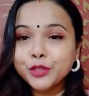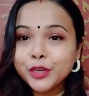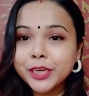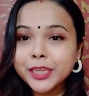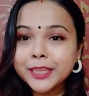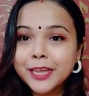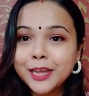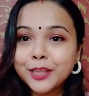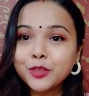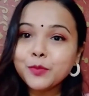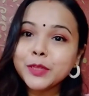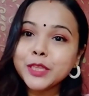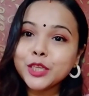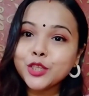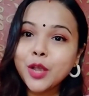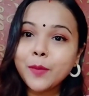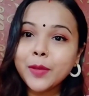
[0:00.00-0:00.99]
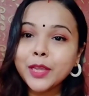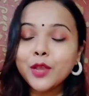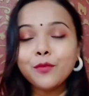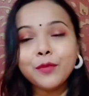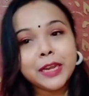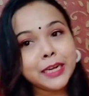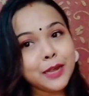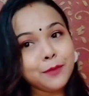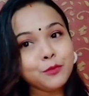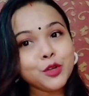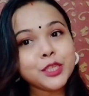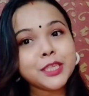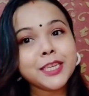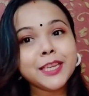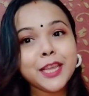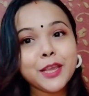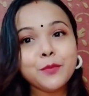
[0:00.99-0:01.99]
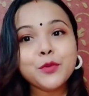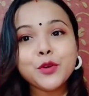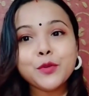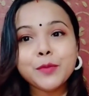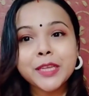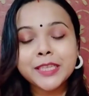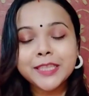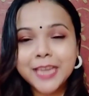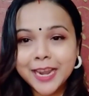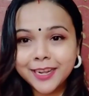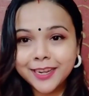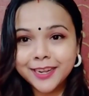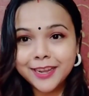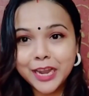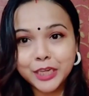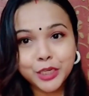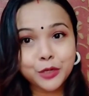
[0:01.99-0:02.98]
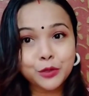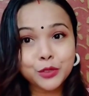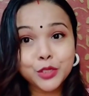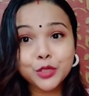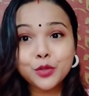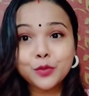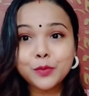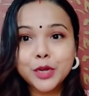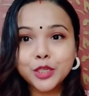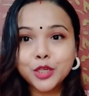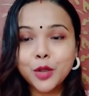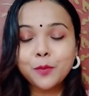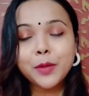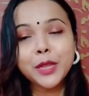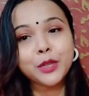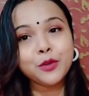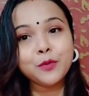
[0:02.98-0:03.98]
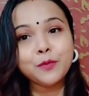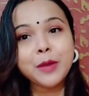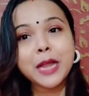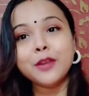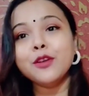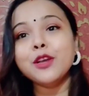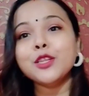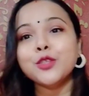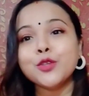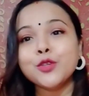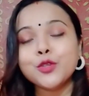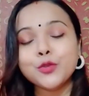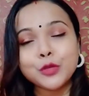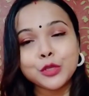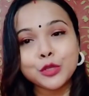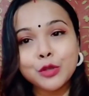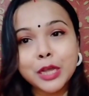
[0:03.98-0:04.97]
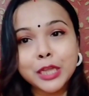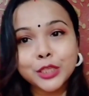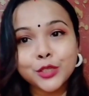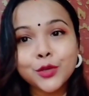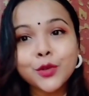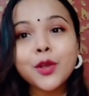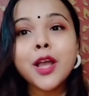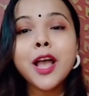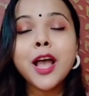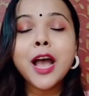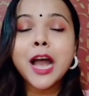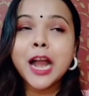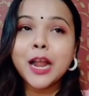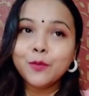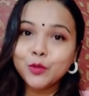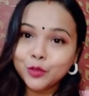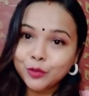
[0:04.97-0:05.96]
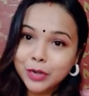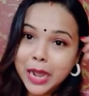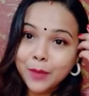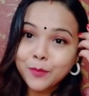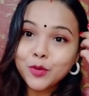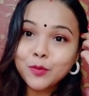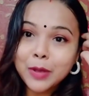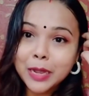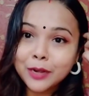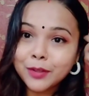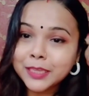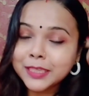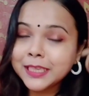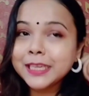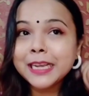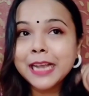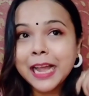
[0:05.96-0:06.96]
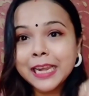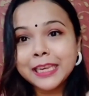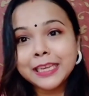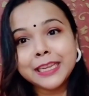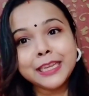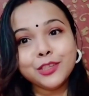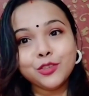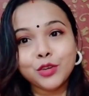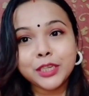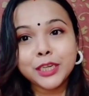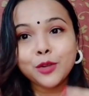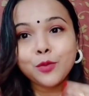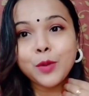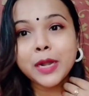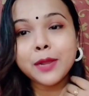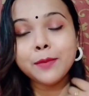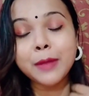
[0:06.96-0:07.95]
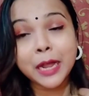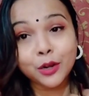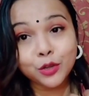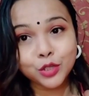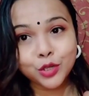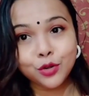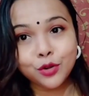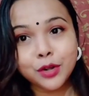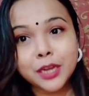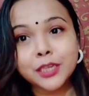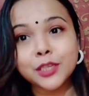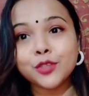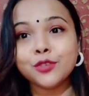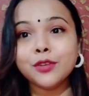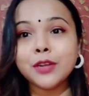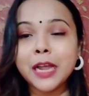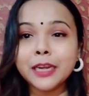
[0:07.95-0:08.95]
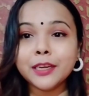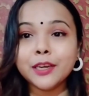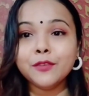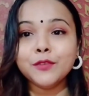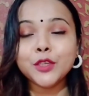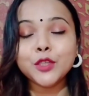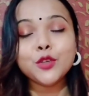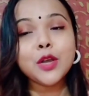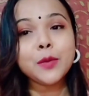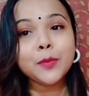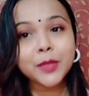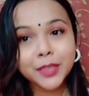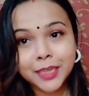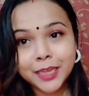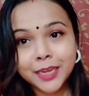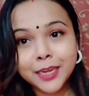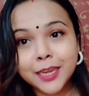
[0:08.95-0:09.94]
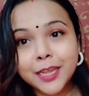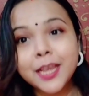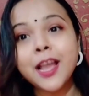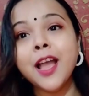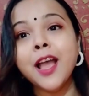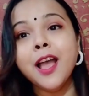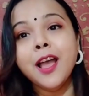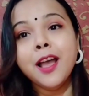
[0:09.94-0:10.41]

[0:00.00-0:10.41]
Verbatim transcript: সুচরিতা তোমাদের সবাইকে ওয়েলকাম করছি কিপ প্রুভিং চ্যানেলে আশা করছি তোমরা সবাই খুব ভালো আছো সুস্থ আছো আর বন্ধুরা আমিও ভালো আছি কালকে শরীরটা খুব একটা ভালো ছিল না সেই জন্য কালকের ভিডিও আমি দিইনি